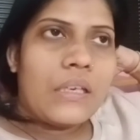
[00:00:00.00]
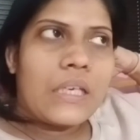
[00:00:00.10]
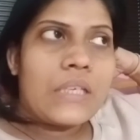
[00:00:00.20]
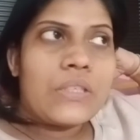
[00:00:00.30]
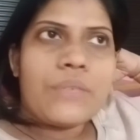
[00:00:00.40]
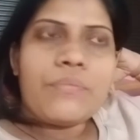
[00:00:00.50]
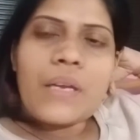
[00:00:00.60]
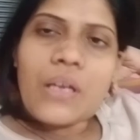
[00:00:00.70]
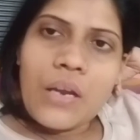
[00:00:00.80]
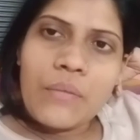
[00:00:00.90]
लेकिन जब
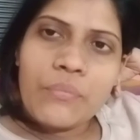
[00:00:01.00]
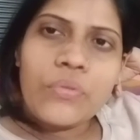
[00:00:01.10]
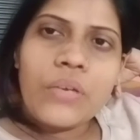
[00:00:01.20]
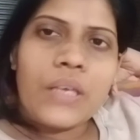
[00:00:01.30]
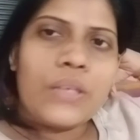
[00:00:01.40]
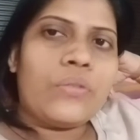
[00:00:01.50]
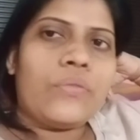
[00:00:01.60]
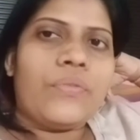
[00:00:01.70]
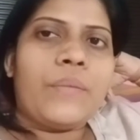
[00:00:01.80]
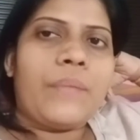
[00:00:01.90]
मैं कानपुर आई
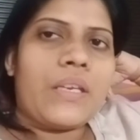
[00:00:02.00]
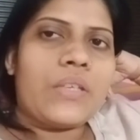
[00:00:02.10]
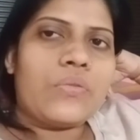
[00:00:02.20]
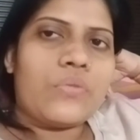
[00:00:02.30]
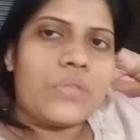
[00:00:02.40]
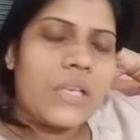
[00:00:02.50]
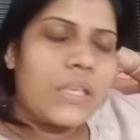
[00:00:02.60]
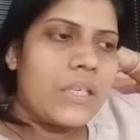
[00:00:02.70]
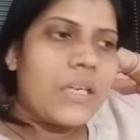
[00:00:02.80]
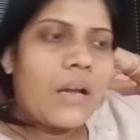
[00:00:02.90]
तो फिर मैंने सोचा
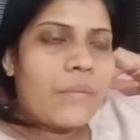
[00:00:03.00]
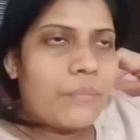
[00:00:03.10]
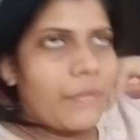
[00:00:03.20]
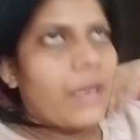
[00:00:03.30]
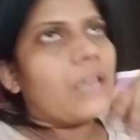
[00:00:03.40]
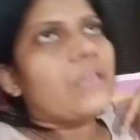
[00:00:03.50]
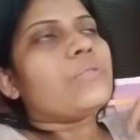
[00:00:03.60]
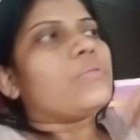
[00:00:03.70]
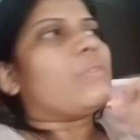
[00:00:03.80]
कि अब मैं जो